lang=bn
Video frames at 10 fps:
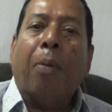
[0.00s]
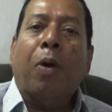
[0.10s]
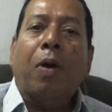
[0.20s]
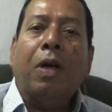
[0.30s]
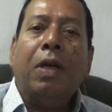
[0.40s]

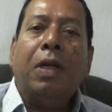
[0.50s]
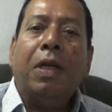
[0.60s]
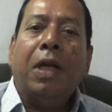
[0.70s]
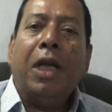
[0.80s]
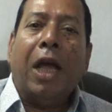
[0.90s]
এবং
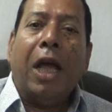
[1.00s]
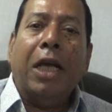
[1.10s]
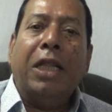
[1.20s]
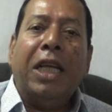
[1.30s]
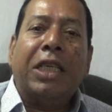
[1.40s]

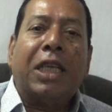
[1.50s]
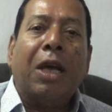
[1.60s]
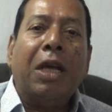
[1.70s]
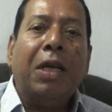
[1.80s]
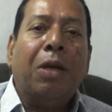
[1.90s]
এই
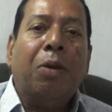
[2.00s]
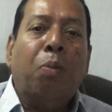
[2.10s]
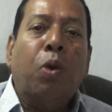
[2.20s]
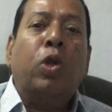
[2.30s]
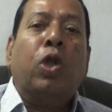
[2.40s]
দেশকে
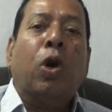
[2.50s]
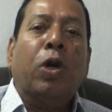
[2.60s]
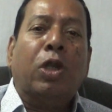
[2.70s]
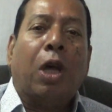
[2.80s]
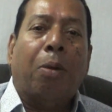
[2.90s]
মুক্ত
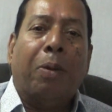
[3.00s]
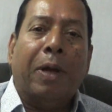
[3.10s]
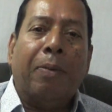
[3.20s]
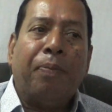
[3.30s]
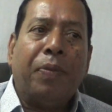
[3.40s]
করতে হবে
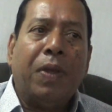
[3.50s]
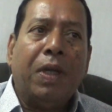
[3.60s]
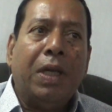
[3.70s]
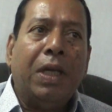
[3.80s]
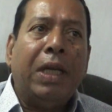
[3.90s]

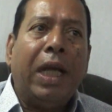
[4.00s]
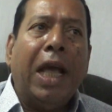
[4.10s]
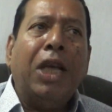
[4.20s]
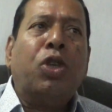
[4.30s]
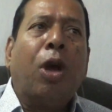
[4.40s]

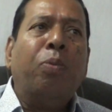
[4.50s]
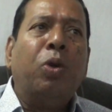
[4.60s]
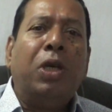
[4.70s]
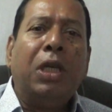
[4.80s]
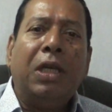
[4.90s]
এই
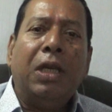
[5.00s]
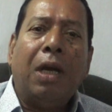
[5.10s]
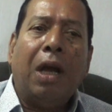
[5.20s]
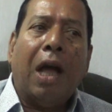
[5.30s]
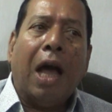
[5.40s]
শব্দটি
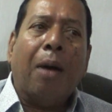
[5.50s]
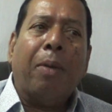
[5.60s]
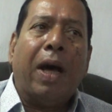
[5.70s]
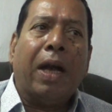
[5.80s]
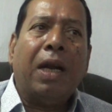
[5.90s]

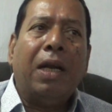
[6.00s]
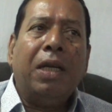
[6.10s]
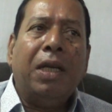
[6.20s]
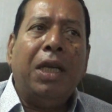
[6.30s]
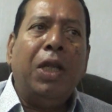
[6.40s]
আমার
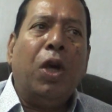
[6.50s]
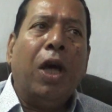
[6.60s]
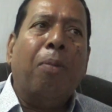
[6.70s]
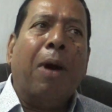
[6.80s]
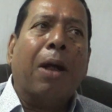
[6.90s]

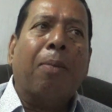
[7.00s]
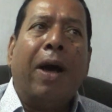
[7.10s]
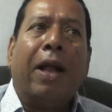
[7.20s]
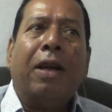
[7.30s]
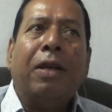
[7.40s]
হৃদয়ে
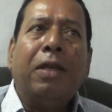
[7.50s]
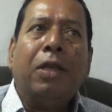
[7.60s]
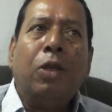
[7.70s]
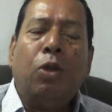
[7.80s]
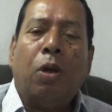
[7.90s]
বারবার
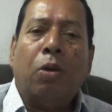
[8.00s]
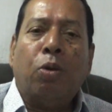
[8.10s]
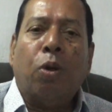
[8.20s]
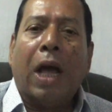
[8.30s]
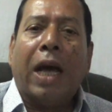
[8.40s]

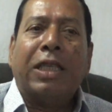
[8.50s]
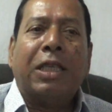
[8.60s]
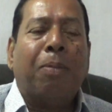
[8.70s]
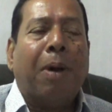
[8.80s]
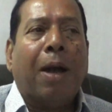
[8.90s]

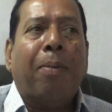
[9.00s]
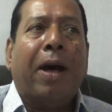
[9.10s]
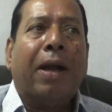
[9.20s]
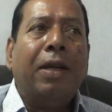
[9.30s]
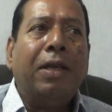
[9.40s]
দোলাখাচ্ছে
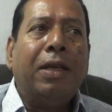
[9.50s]
বারবার